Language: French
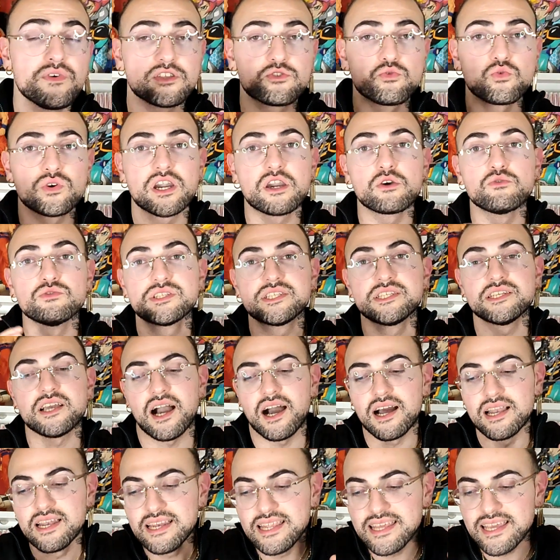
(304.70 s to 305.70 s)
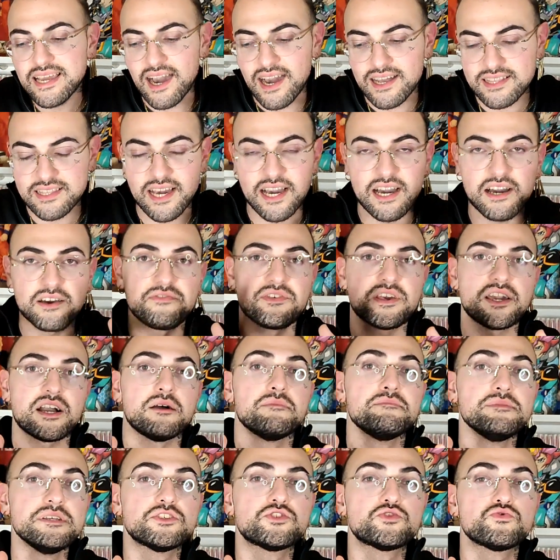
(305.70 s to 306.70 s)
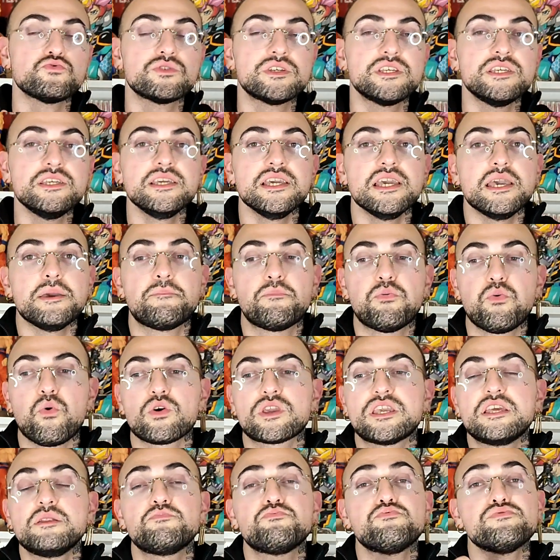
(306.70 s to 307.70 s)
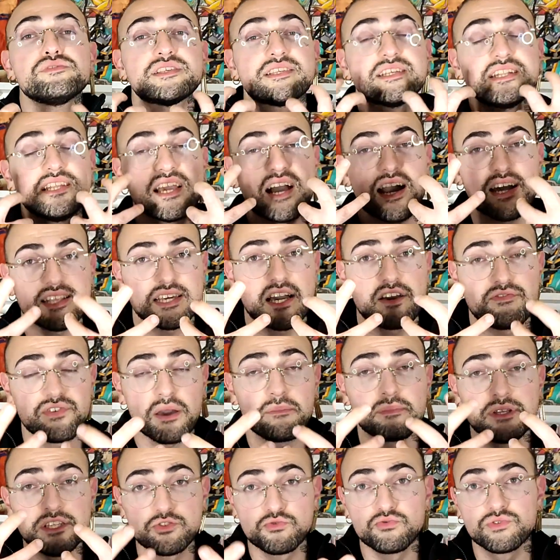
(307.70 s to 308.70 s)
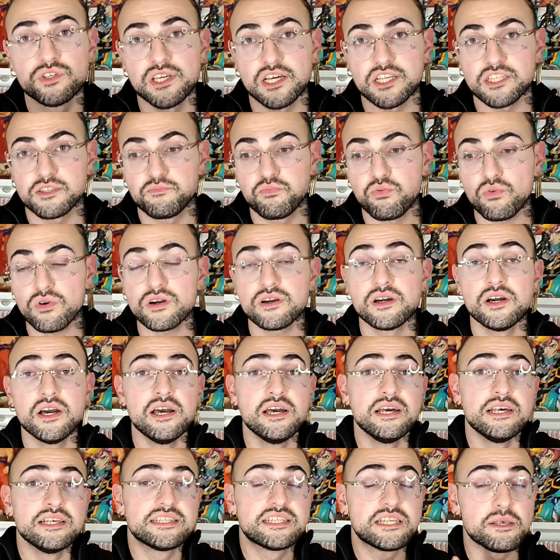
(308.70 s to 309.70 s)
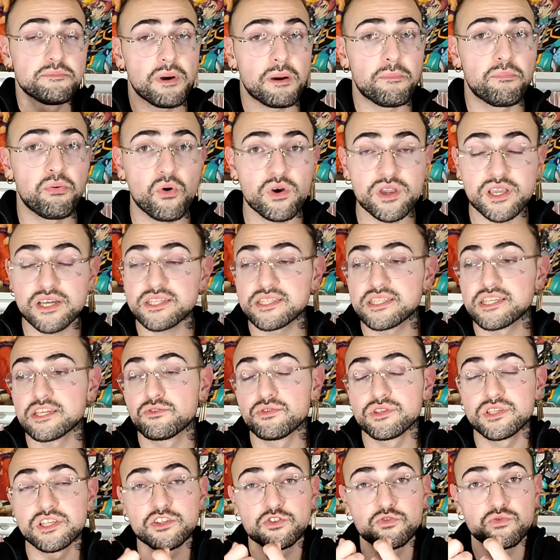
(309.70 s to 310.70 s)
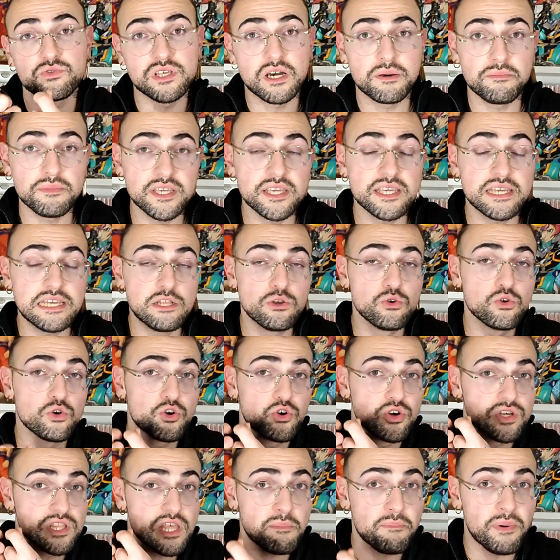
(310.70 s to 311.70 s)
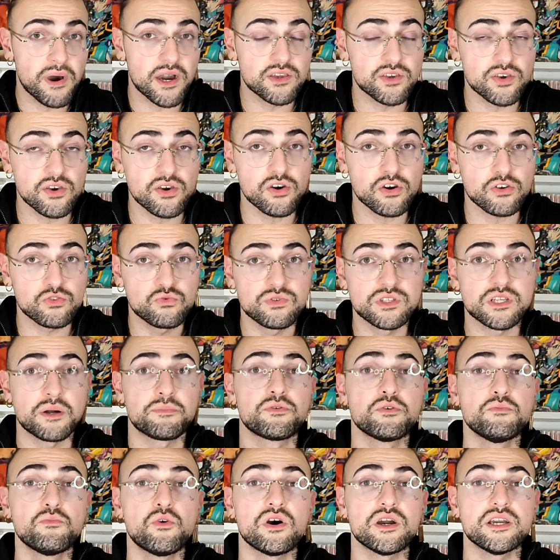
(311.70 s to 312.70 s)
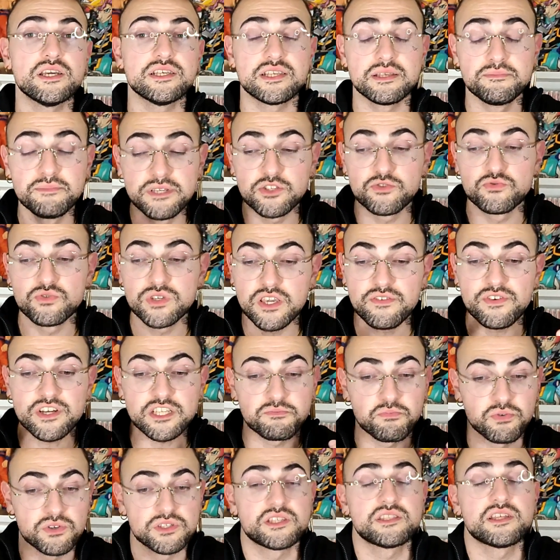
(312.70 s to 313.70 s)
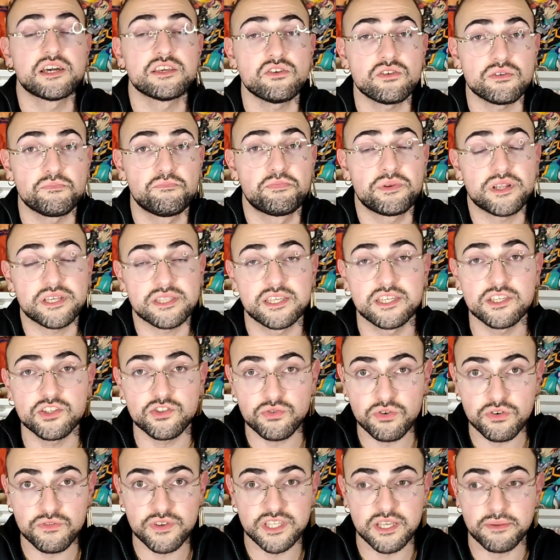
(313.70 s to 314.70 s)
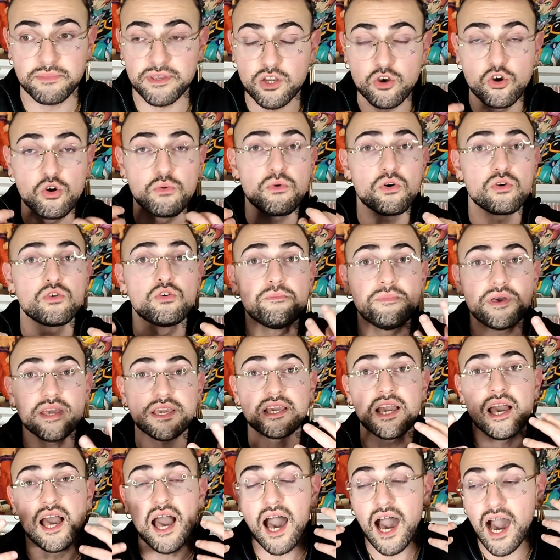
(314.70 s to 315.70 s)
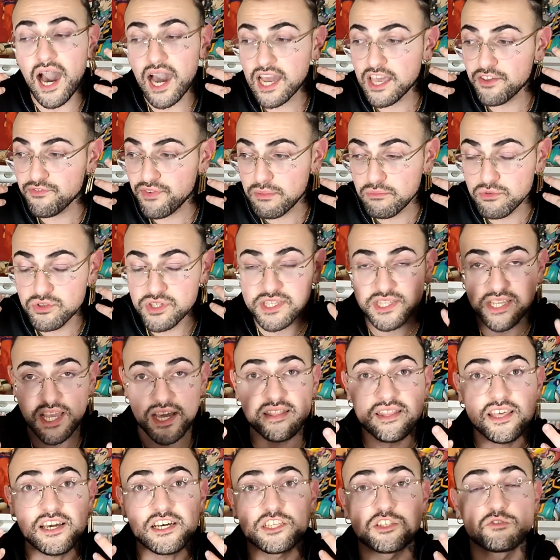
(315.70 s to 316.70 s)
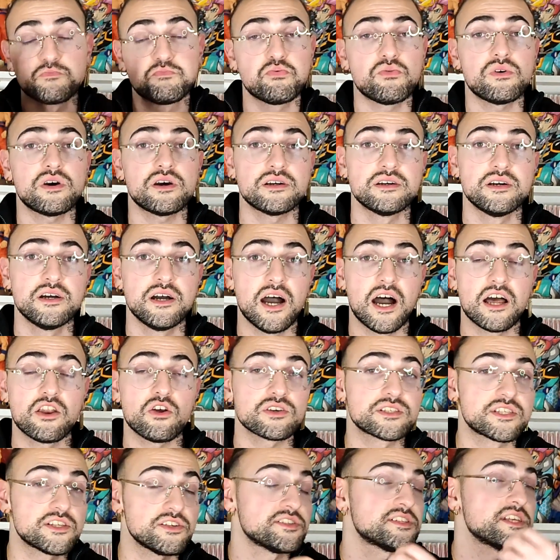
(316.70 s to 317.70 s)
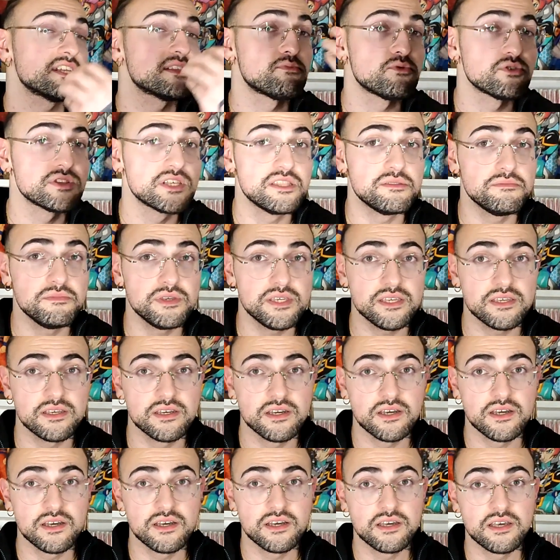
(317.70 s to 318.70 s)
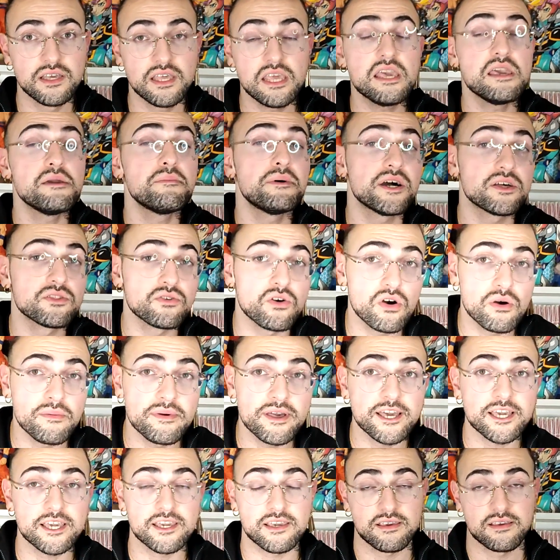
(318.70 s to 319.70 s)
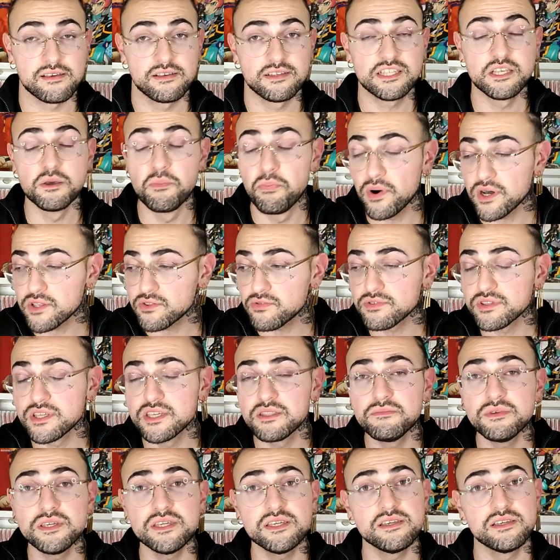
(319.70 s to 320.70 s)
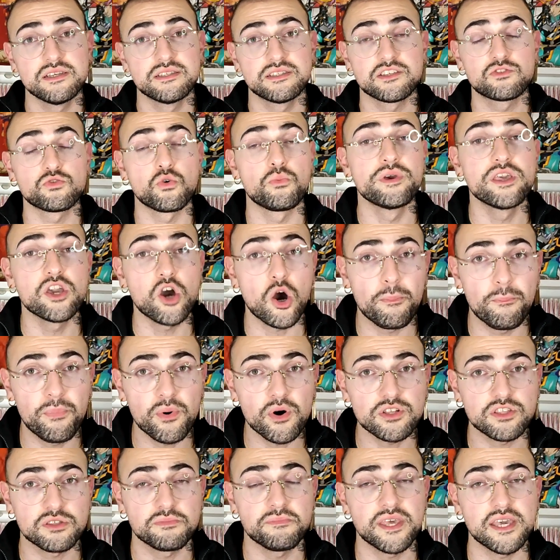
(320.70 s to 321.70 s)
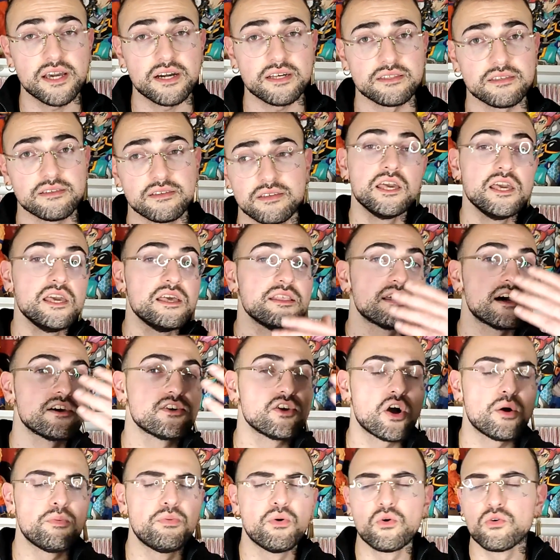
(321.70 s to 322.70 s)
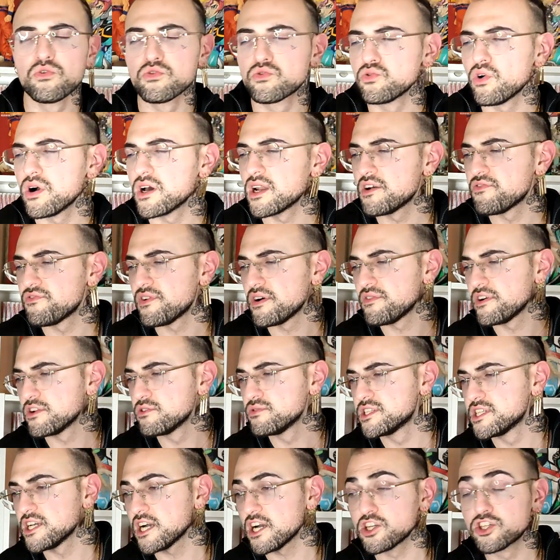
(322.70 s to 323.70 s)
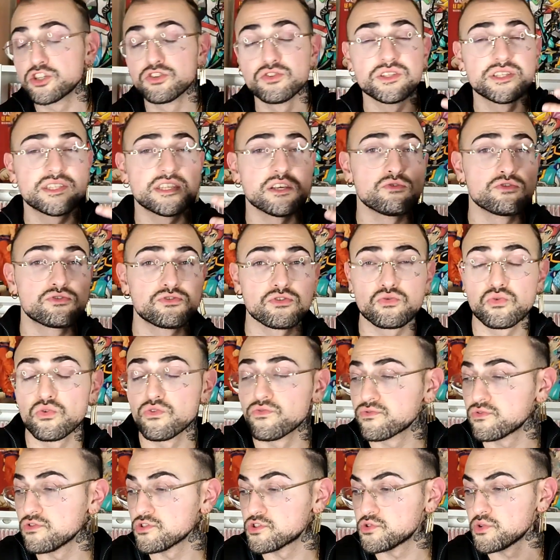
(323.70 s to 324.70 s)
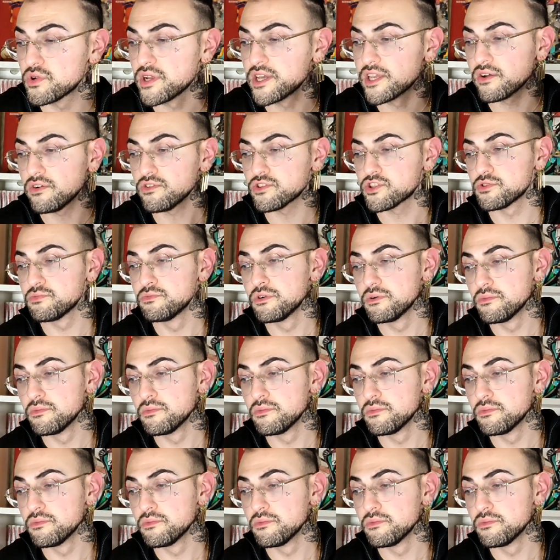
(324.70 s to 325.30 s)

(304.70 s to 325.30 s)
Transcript: va donc réussir à lire à travers Mitsuki, et pour qu'il puisse lire à travers Mitsuki à ce point, c'est pas pour rien, c'est que c'est son ami, il le connaît par cœur, tout simplement, et Mitsuki va se poser d'ailleurs plein de questions, il va se dire « Mais comment le mec arrive à me cerner à ce point, alors que c'est censé être mon ennemi ?» Eh bah non mec, c'est pas ton ennemi, c'est ton meilleur pote merde. Et d'ailleurs Boruto à la fin va lui dire je sais où se trouve ton soleil en ce